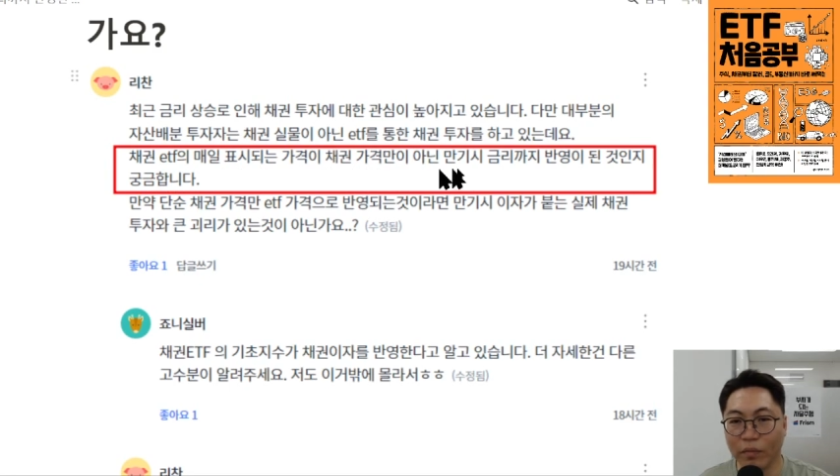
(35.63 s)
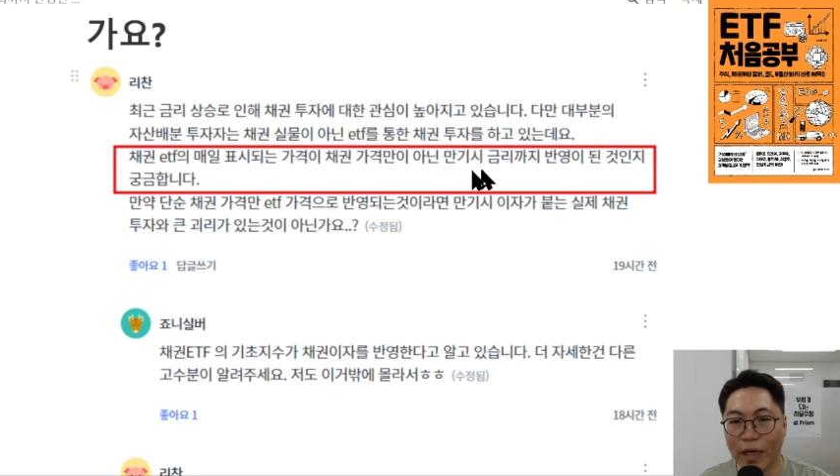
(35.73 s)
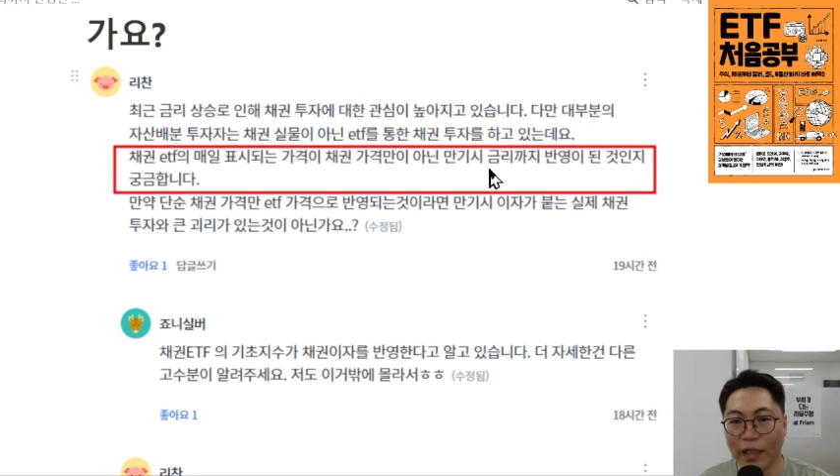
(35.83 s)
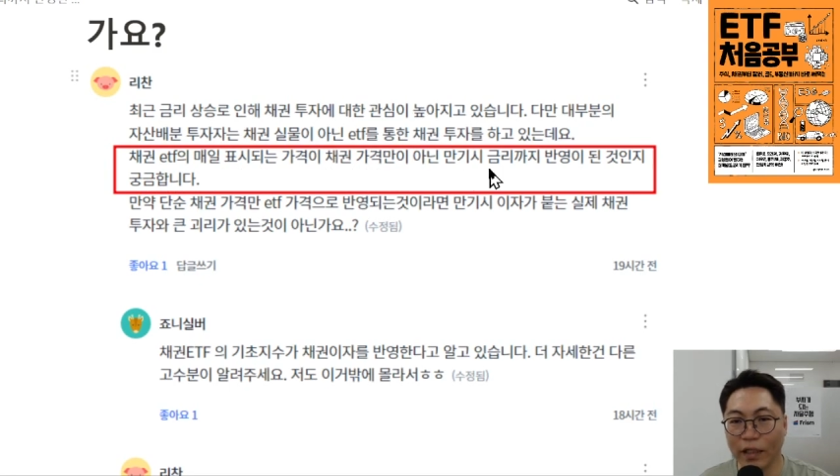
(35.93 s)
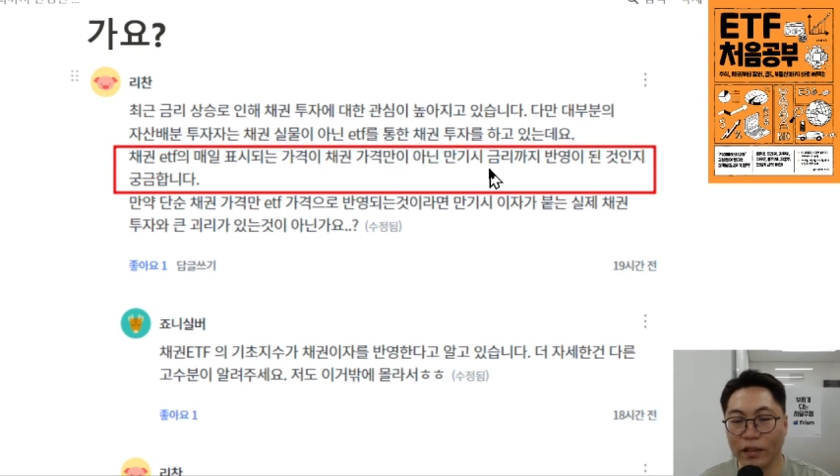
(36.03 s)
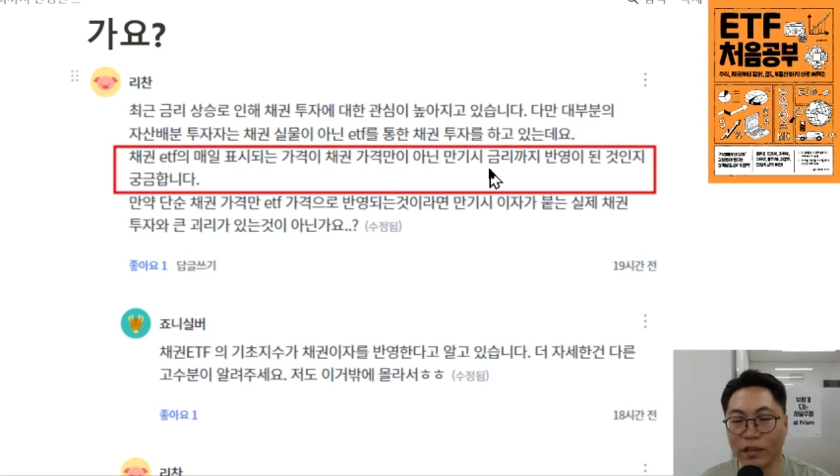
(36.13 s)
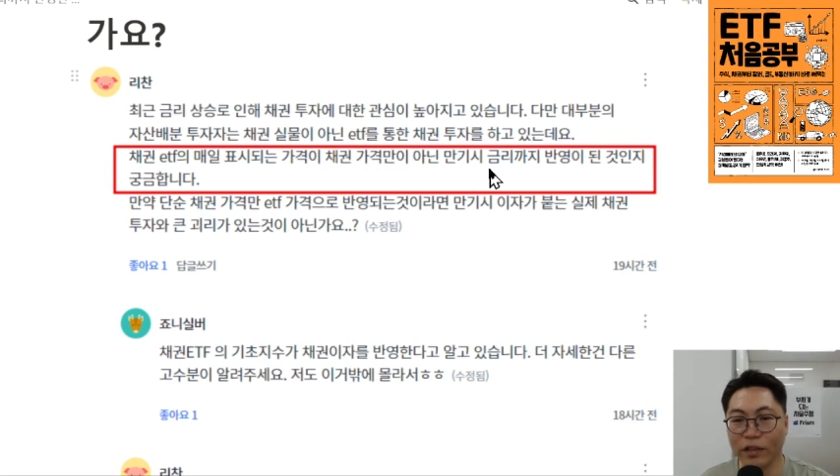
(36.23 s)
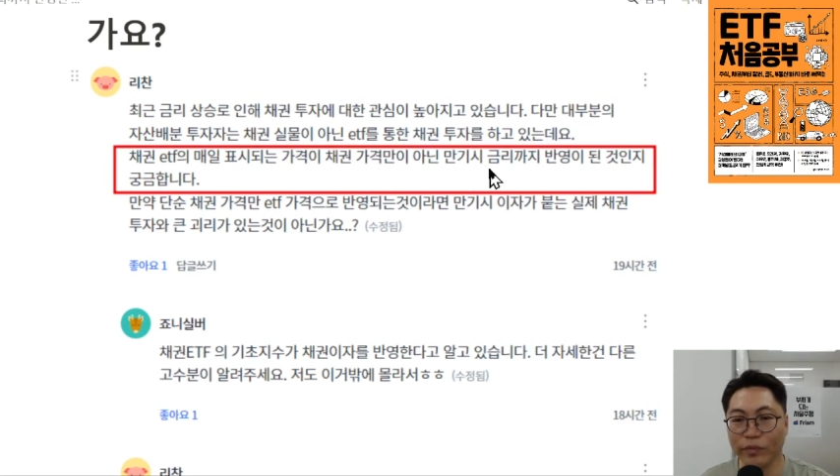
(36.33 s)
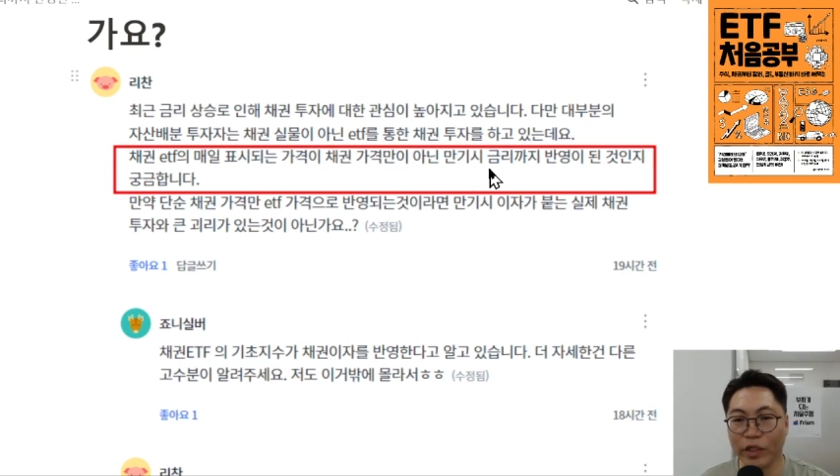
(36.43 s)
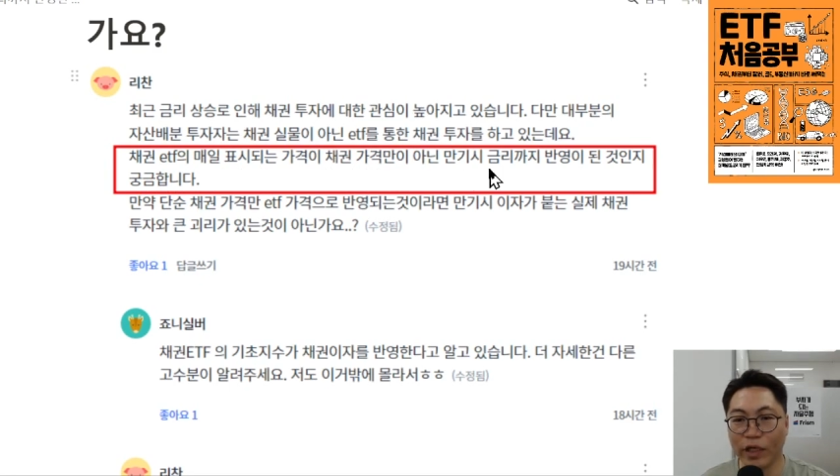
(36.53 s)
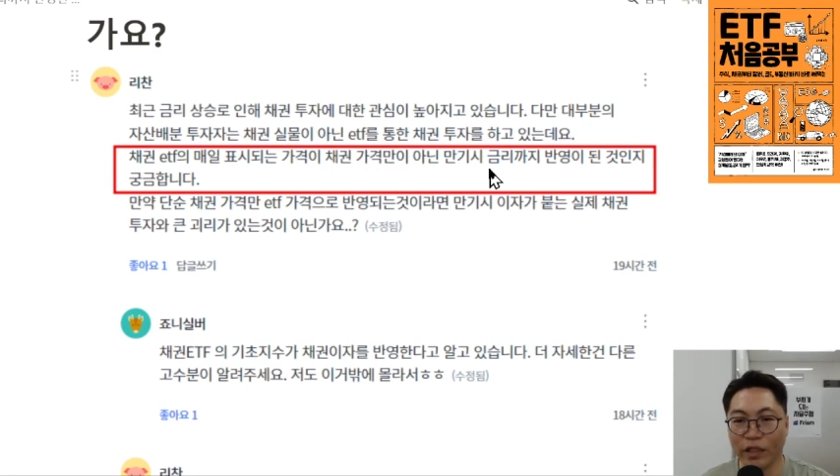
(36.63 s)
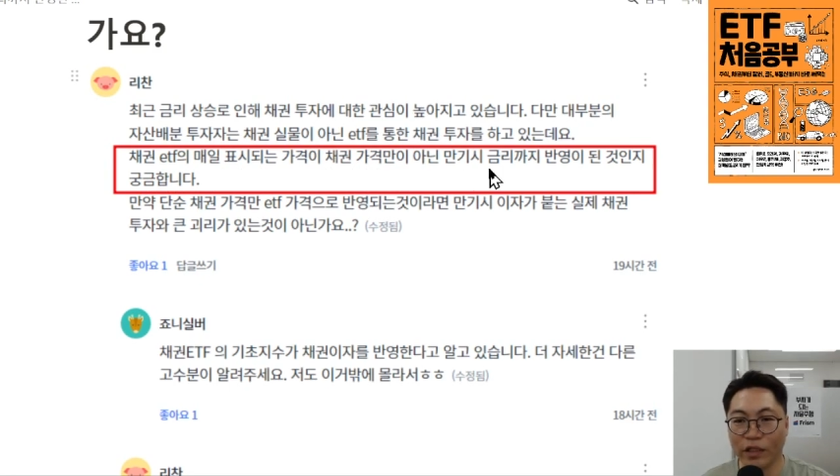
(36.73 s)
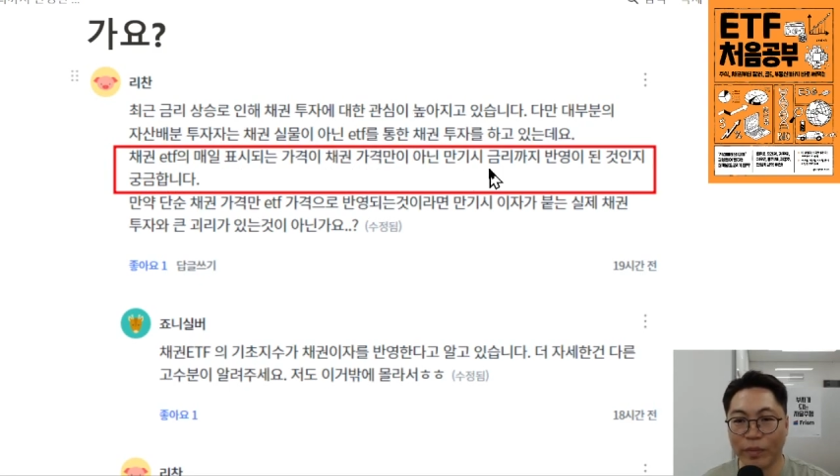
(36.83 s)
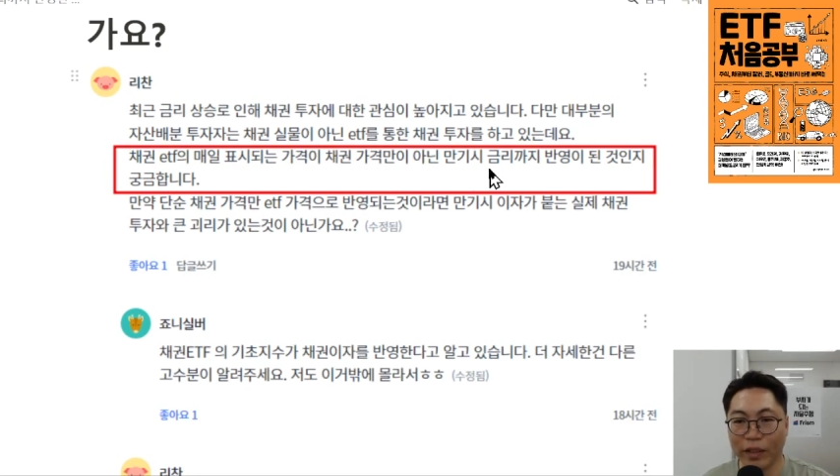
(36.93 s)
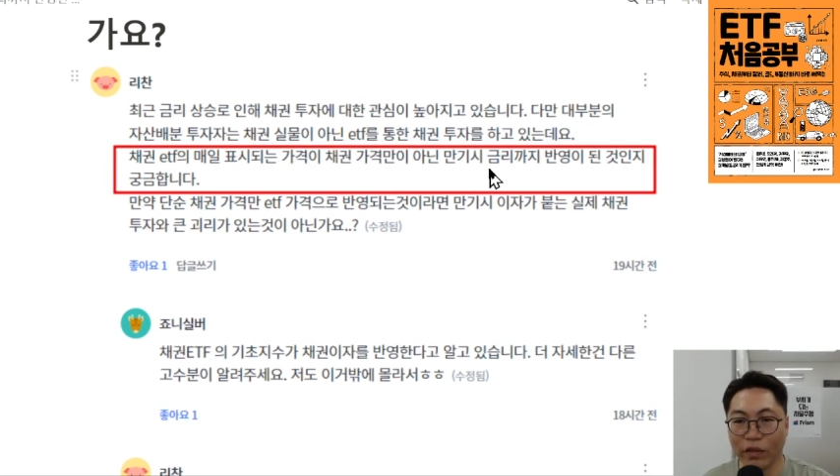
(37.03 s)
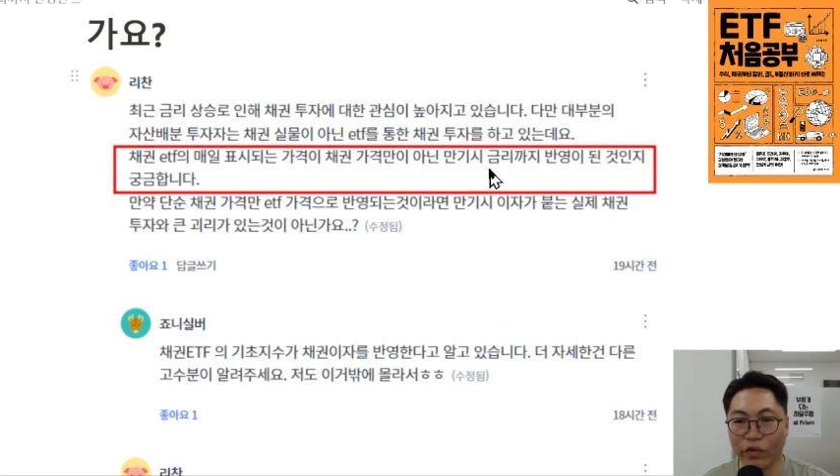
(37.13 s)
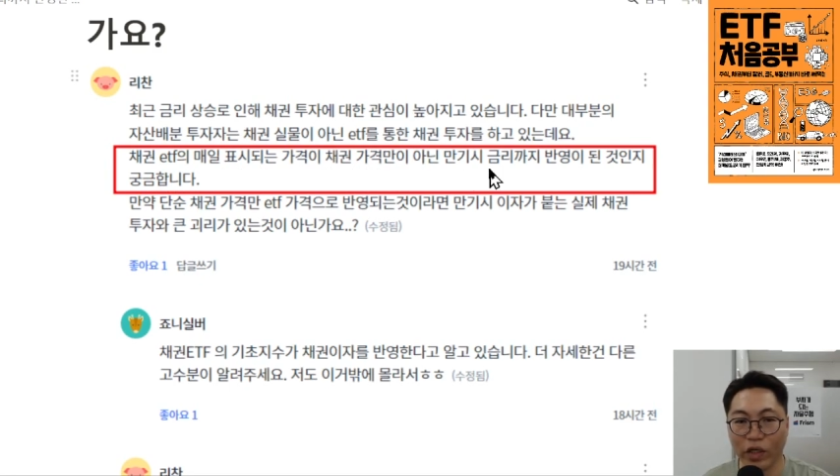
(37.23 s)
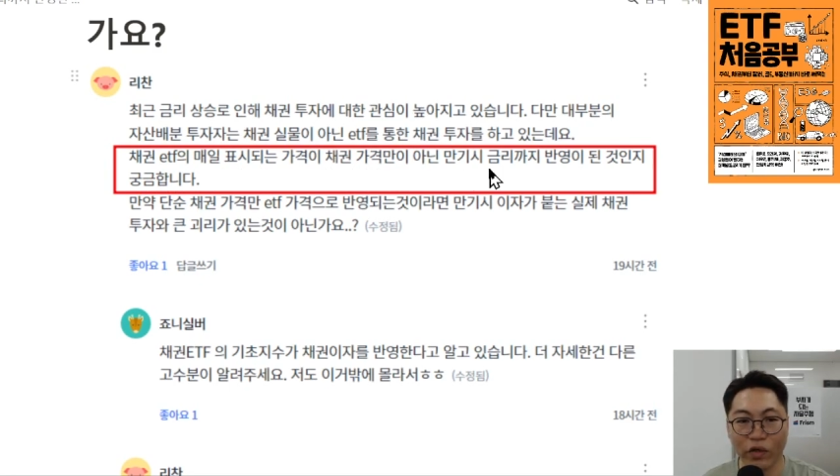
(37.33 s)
만기시 금리까지 반영된